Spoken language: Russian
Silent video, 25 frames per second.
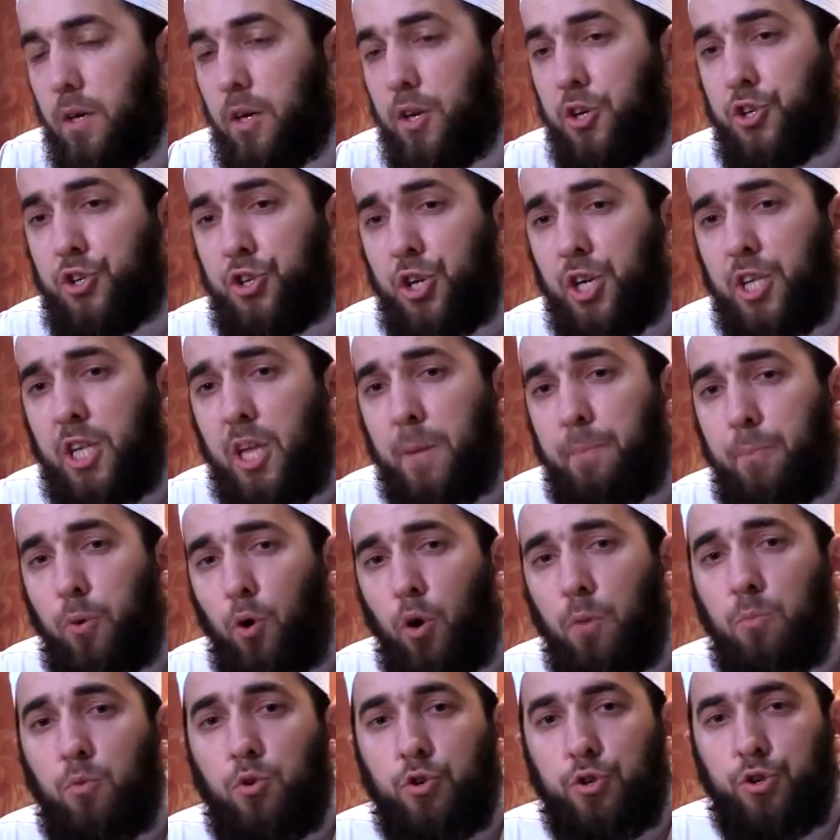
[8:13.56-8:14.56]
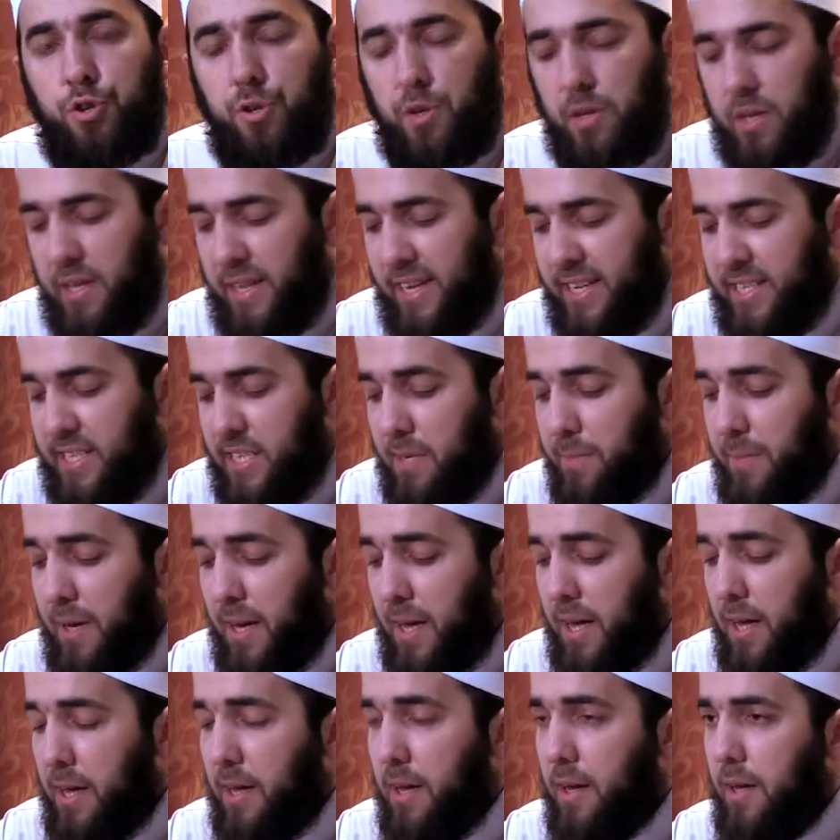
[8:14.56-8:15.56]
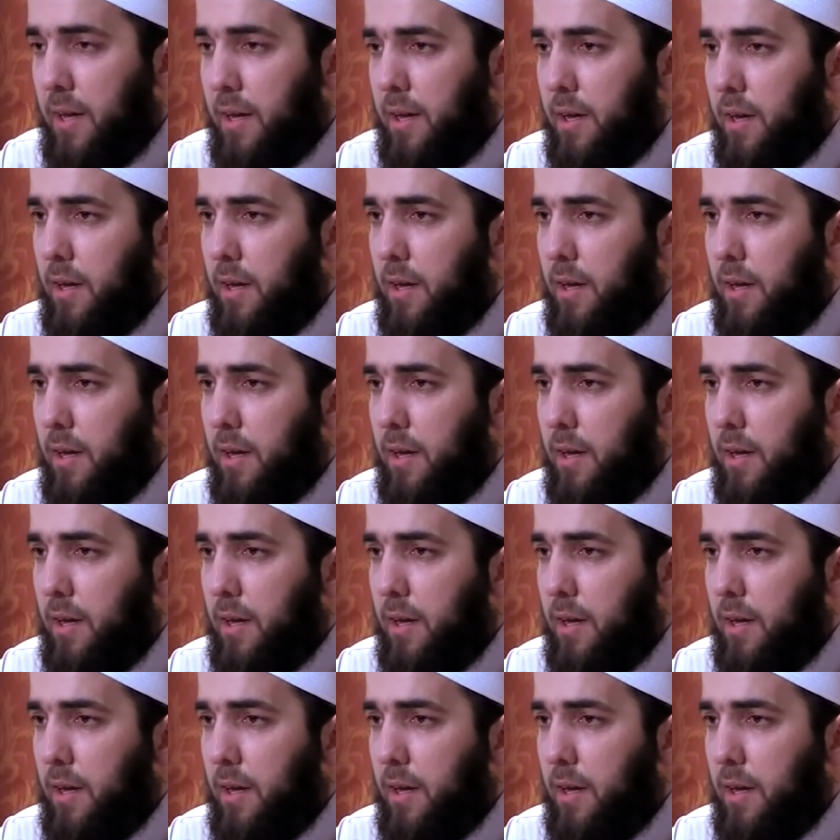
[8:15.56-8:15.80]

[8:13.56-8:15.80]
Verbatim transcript: ищите помощь для себя